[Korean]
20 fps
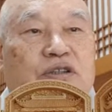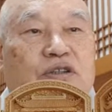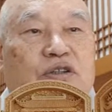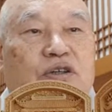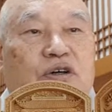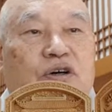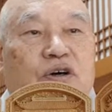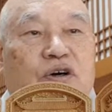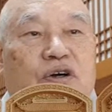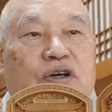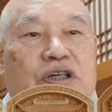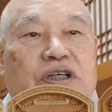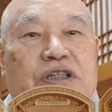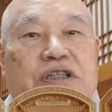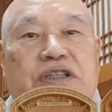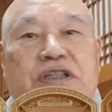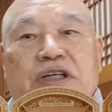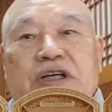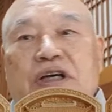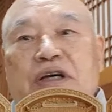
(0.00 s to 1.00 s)
또
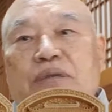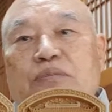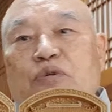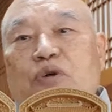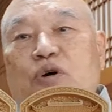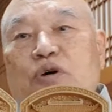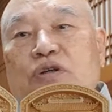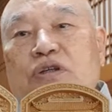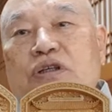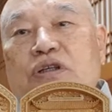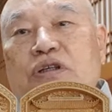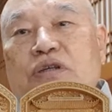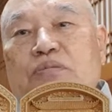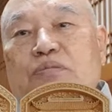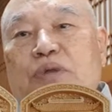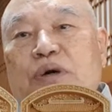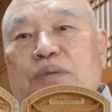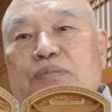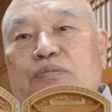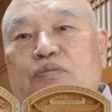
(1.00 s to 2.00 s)
일체
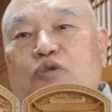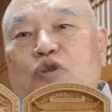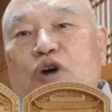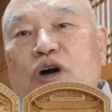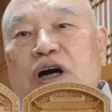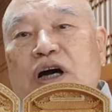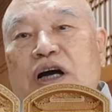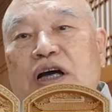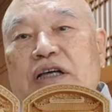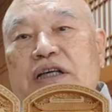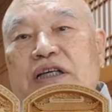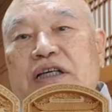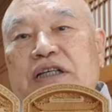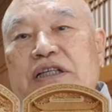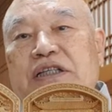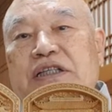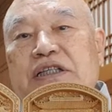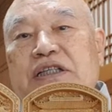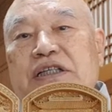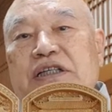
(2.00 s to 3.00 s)
모든 법과
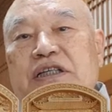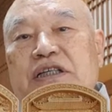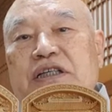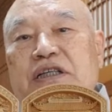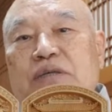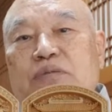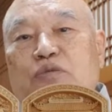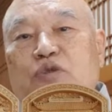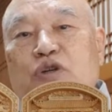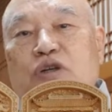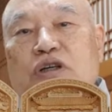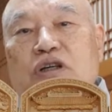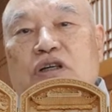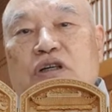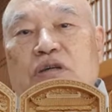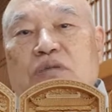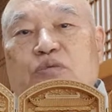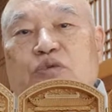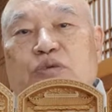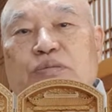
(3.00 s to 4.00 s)
이치의
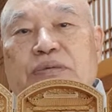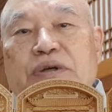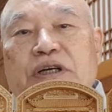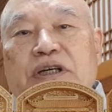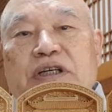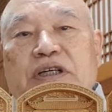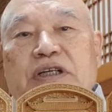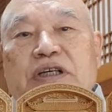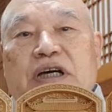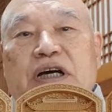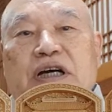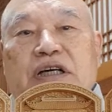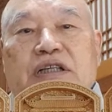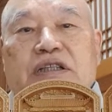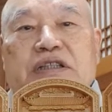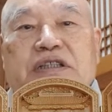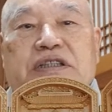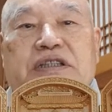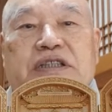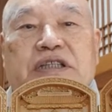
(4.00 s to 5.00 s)
문을 분명히
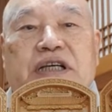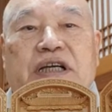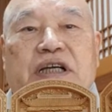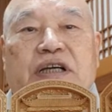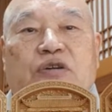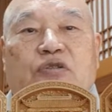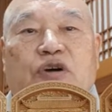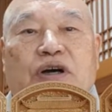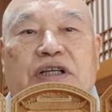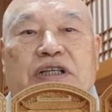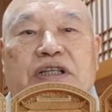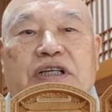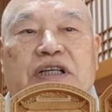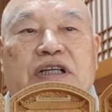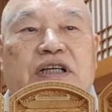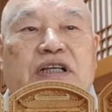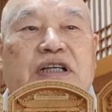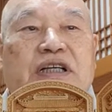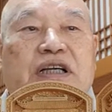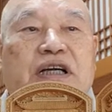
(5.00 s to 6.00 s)
아는 지혜의
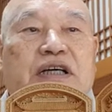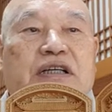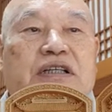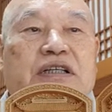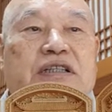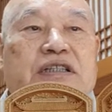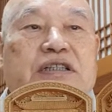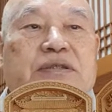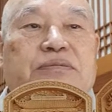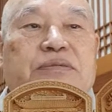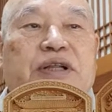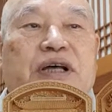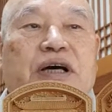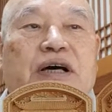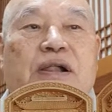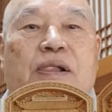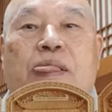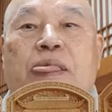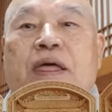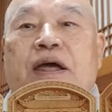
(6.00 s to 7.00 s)
관찰이니라
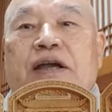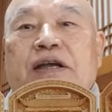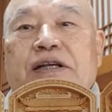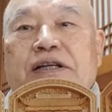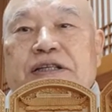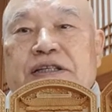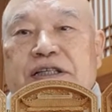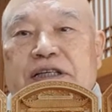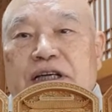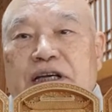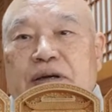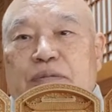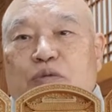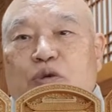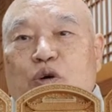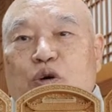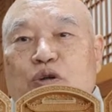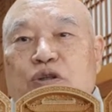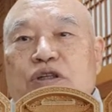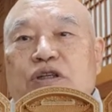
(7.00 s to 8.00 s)
그렇습니다. 일체
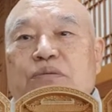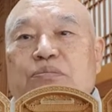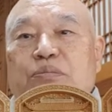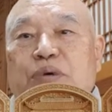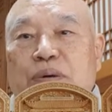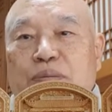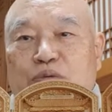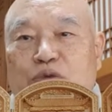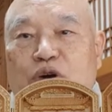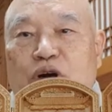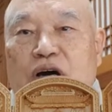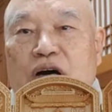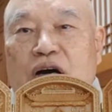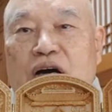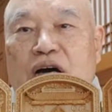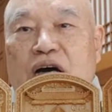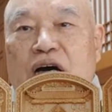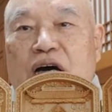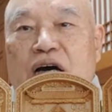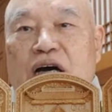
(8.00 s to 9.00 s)
모든 법과
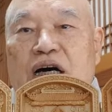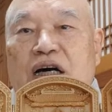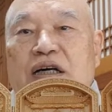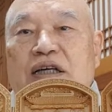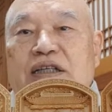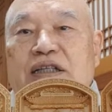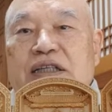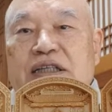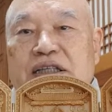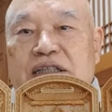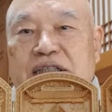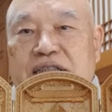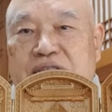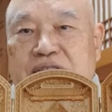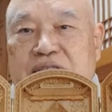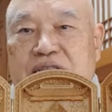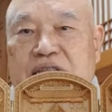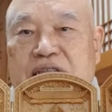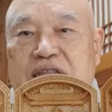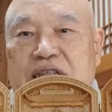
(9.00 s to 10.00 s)

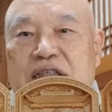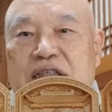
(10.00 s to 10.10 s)
이치의